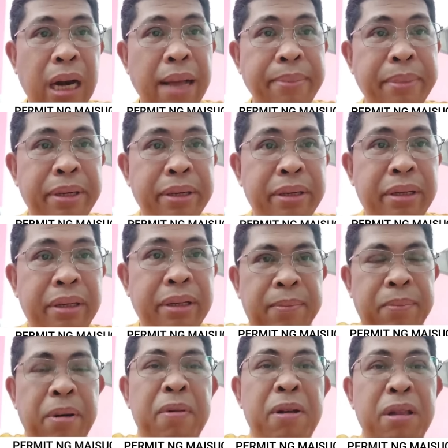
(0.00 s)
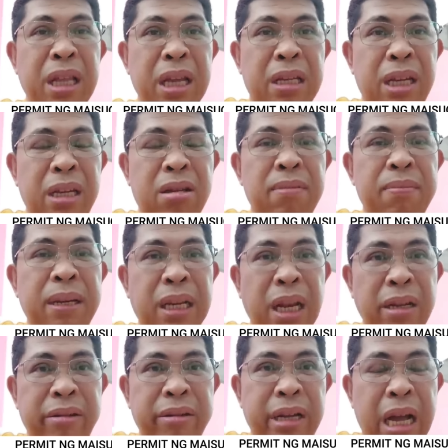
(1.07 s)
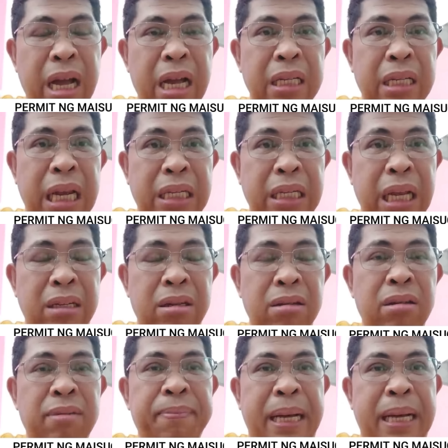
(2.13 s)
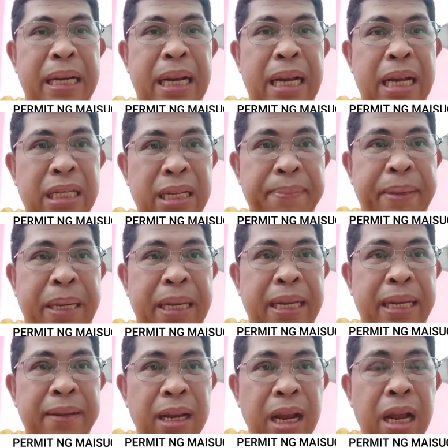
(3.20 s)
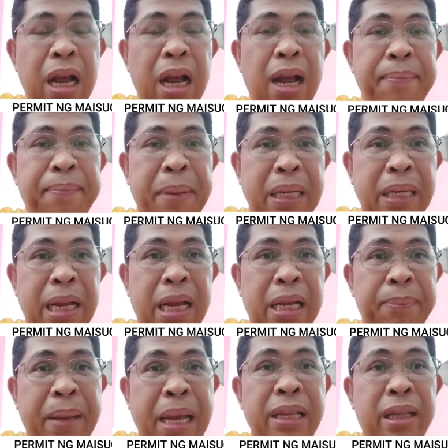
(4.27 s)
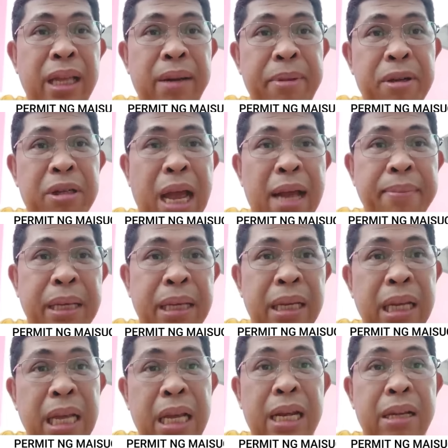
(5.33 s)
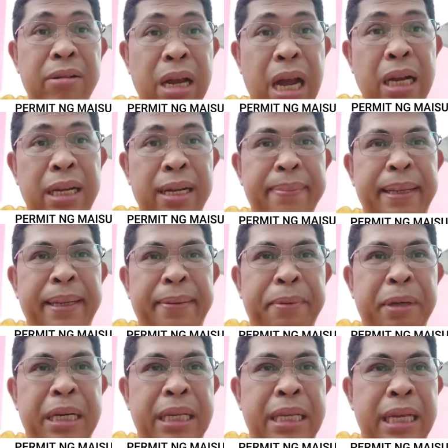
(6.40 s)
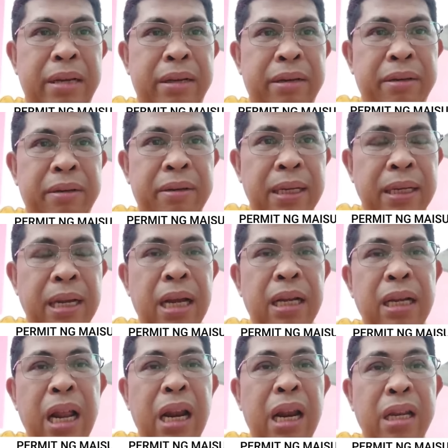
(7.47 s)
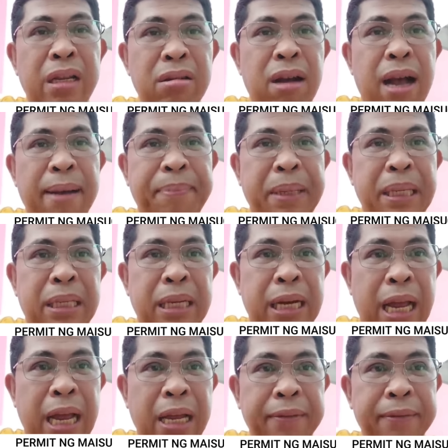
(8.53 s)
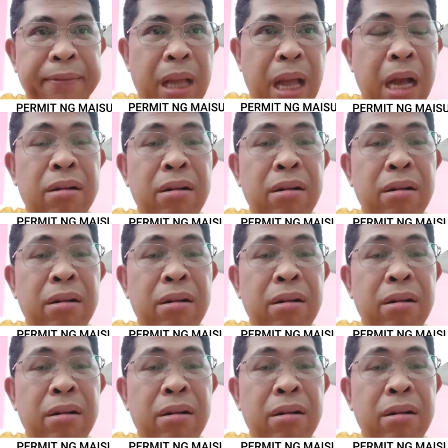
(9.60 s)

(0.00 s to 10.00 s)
si Ramos, pumunta si Juby Salonga sa istasyon para siyempre nangangampanya, pa-interview sa amin. Yan ang ugali ng mga politiko. Nagre-radio hopping sila.